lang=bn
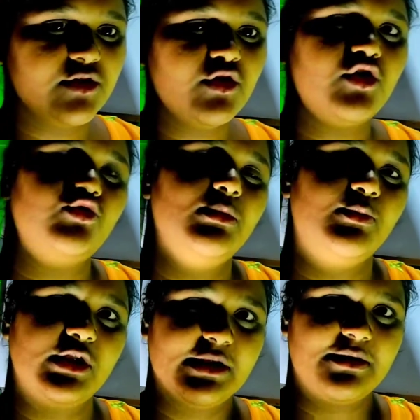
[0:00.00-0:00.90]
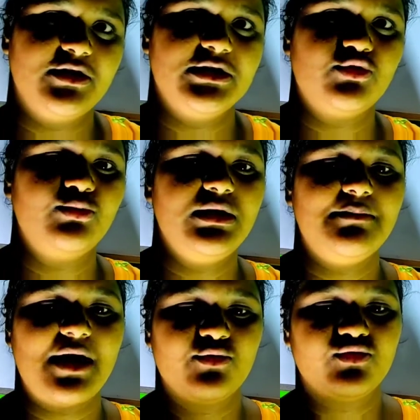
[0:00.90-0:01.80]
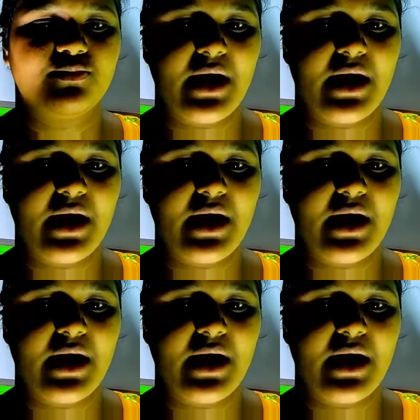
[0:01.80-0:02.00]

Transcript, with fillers: ধরো তুমি বলতে পারো যে তুমি মানুষ